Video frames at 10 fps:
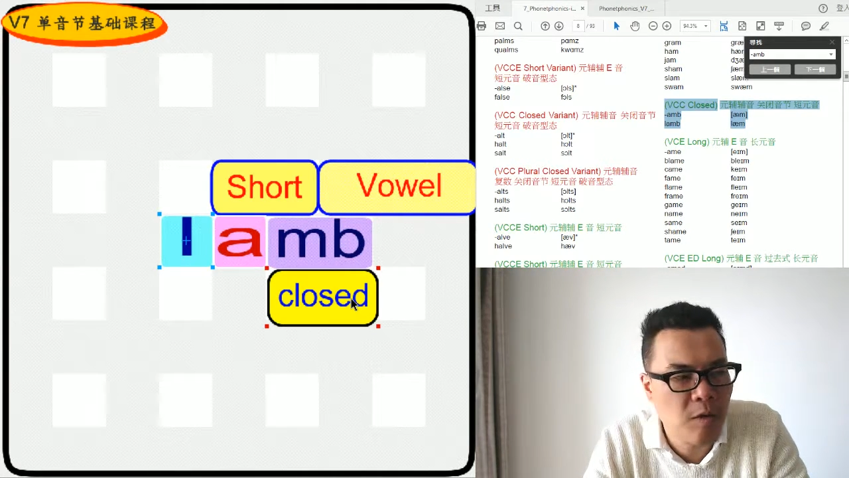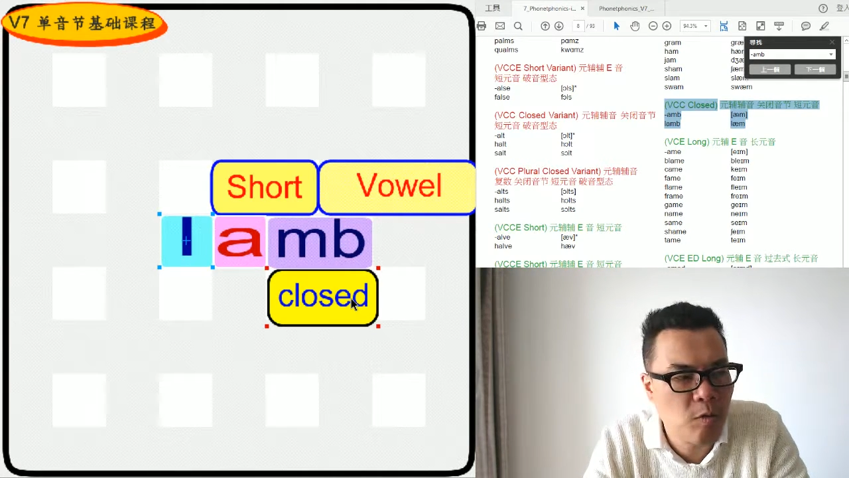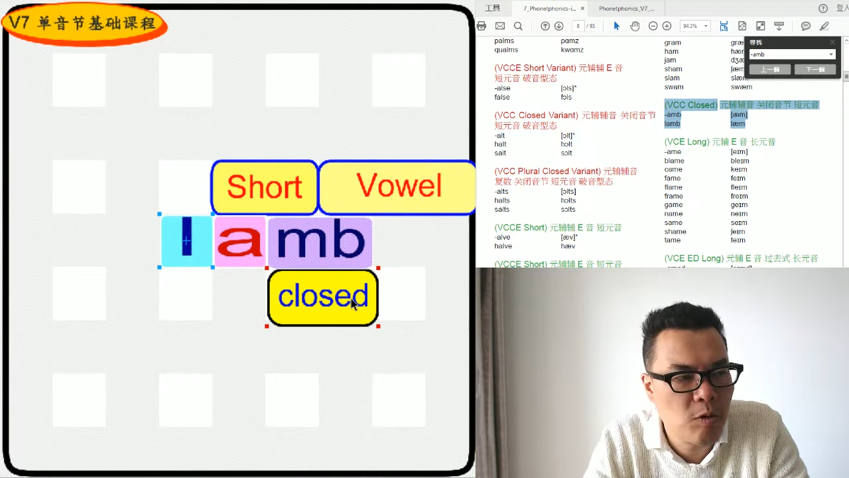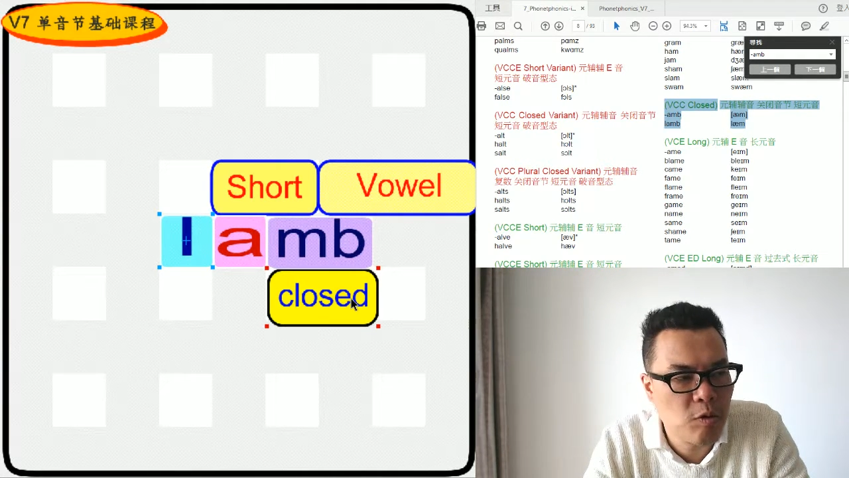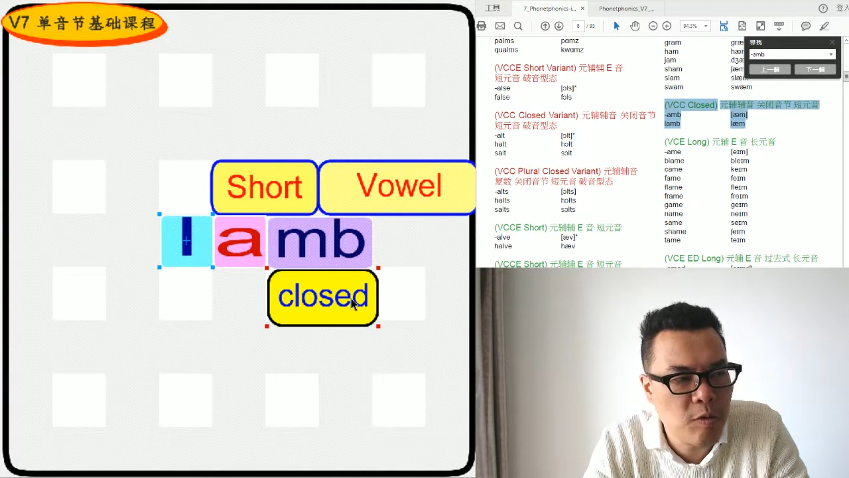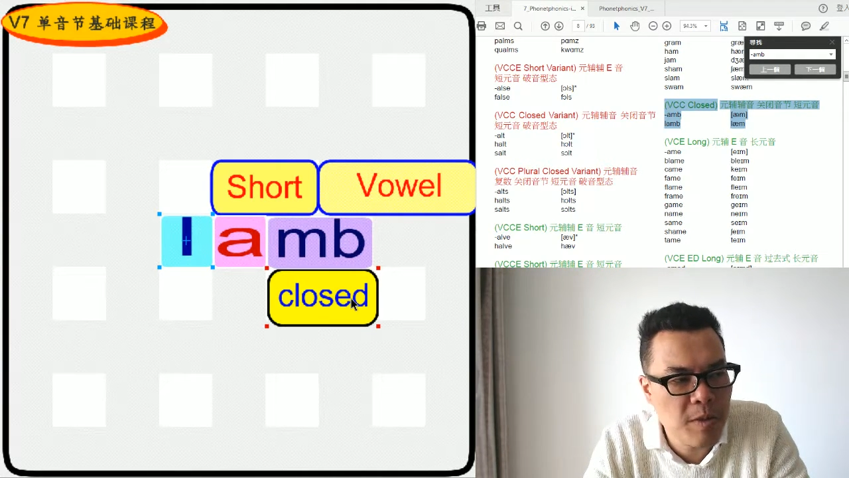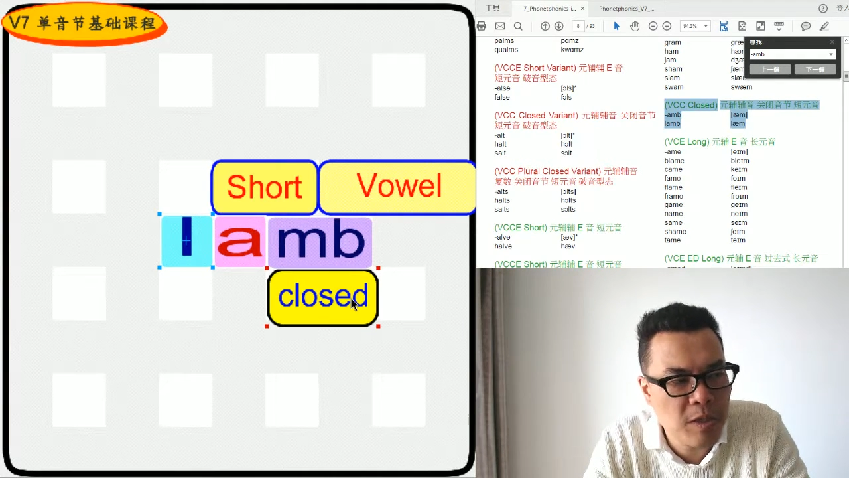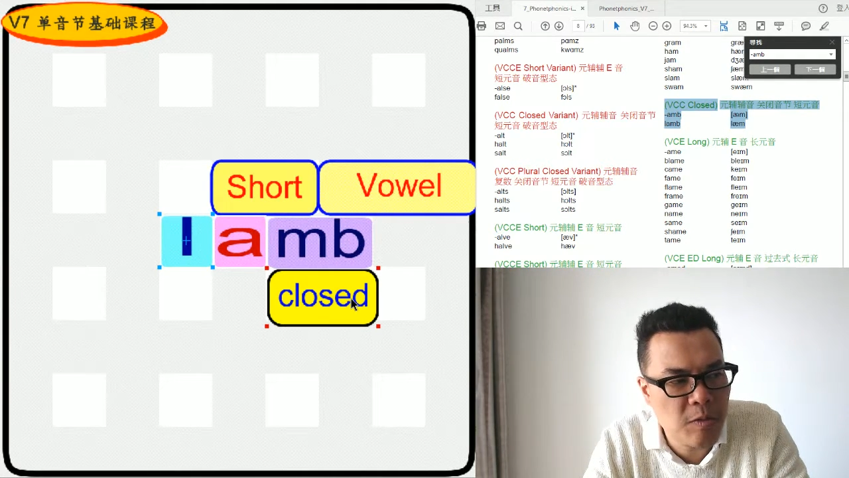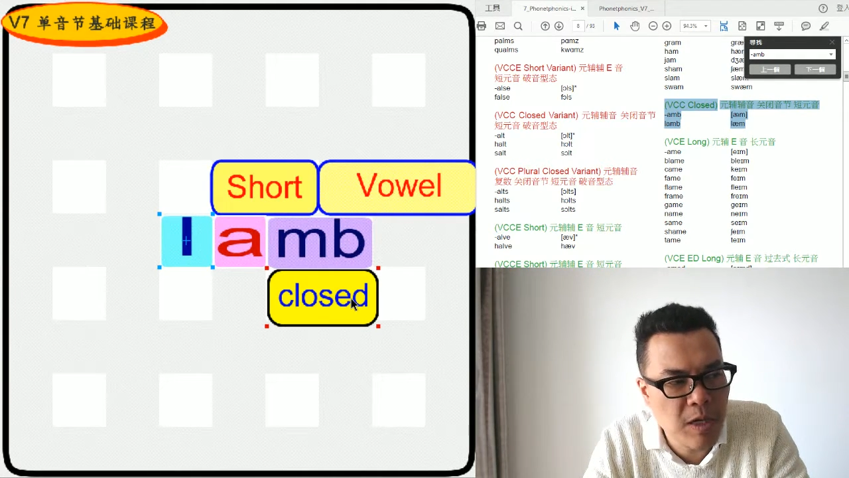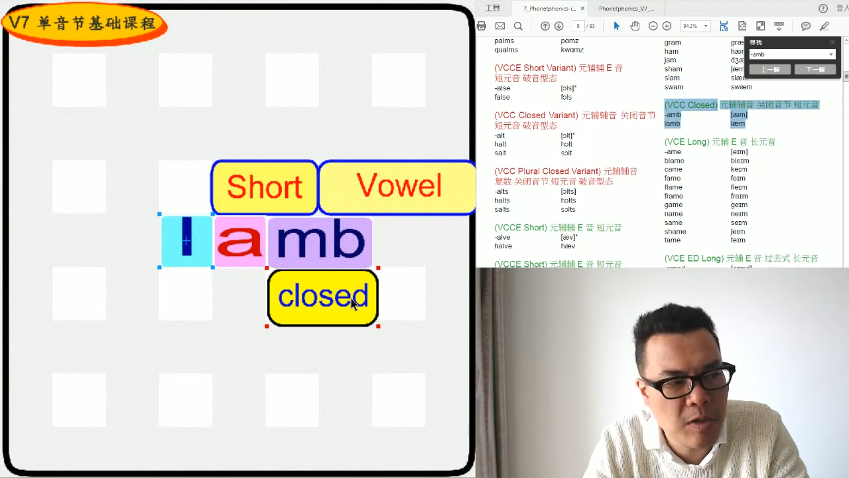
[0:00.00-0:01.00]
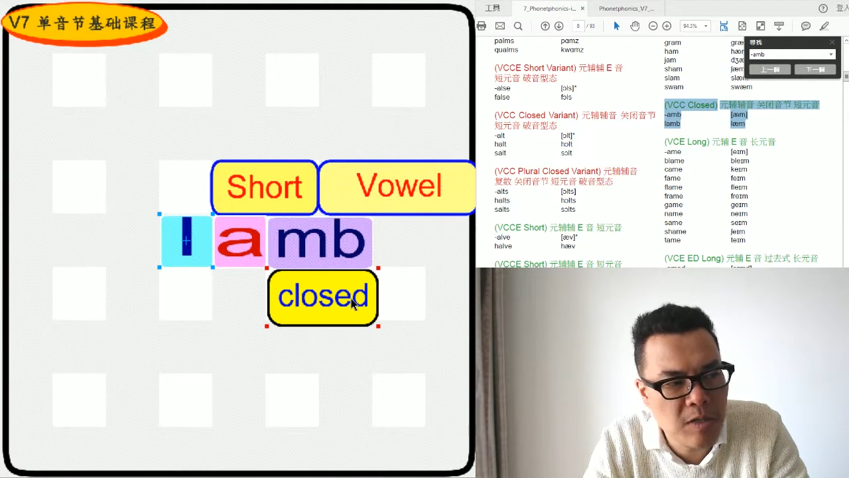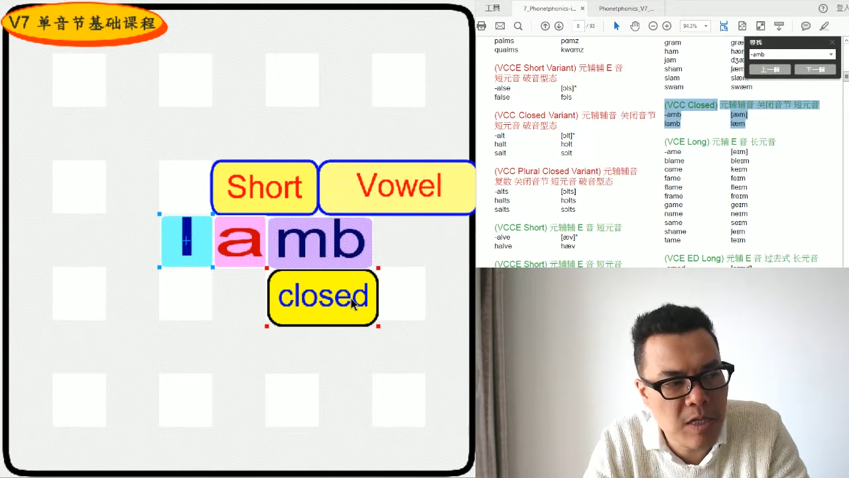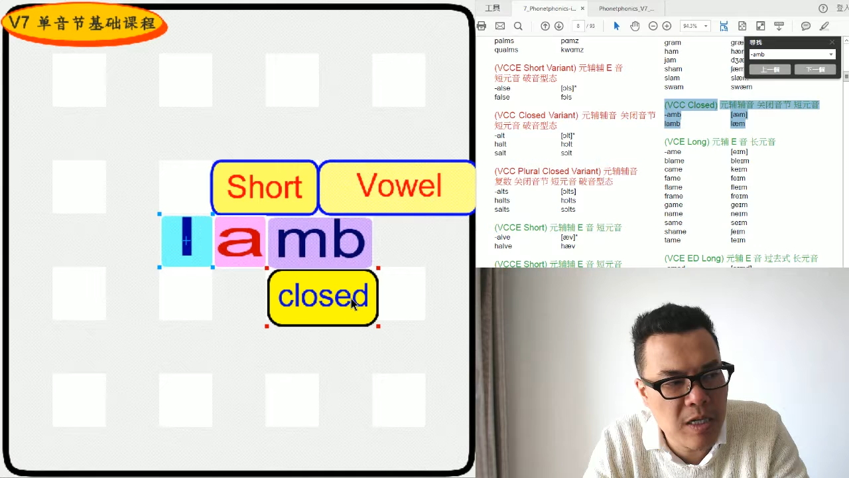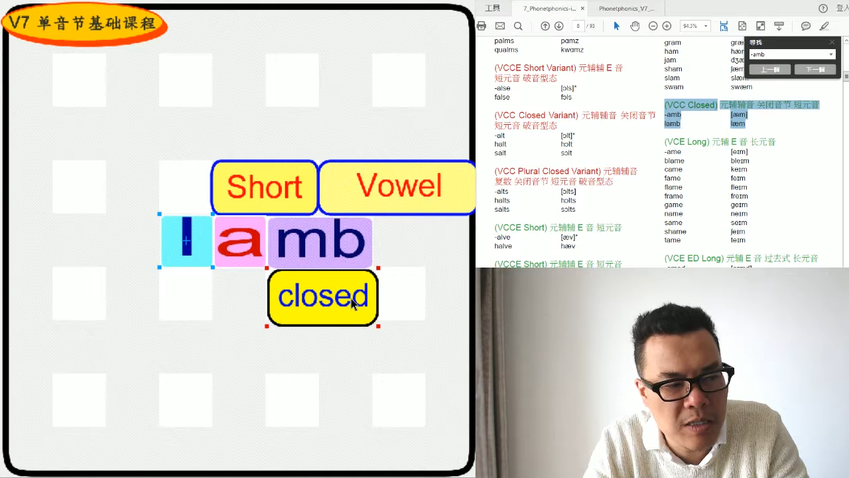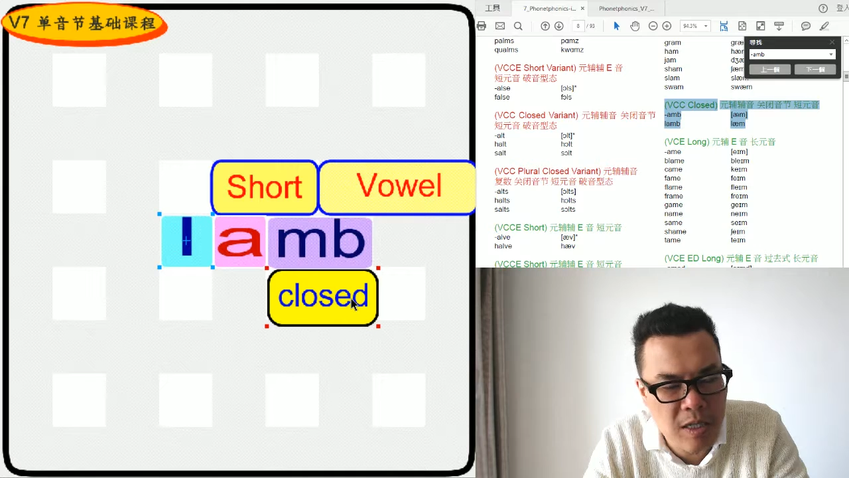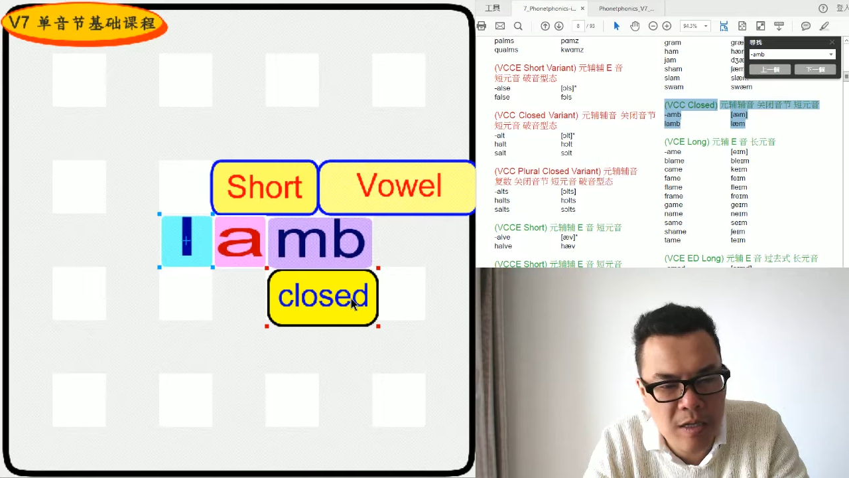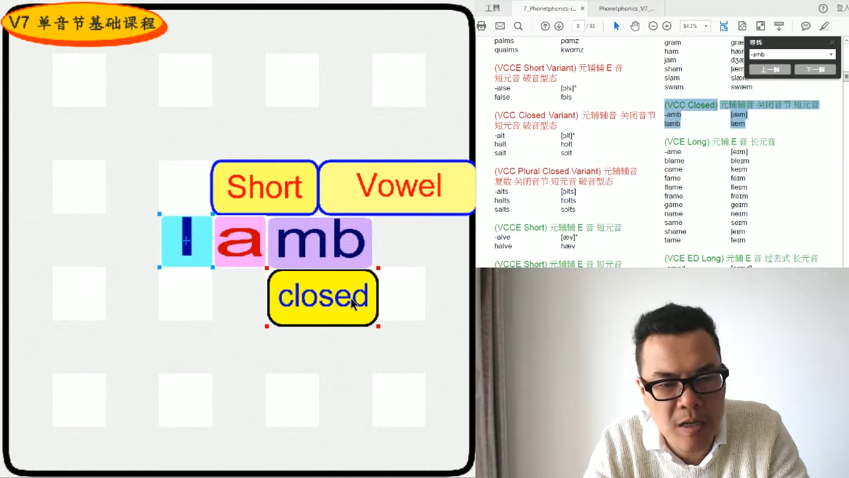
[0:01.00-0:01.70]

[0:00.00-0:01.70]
如果同学们喜欢老师的课程，